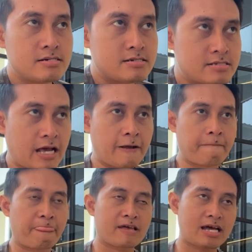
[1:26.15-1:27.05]
nah
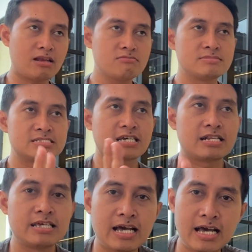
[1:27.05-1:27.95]
kalau
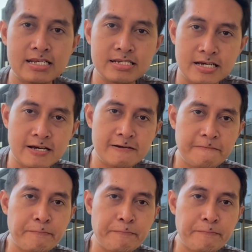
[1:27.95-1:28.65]
misalnya Anda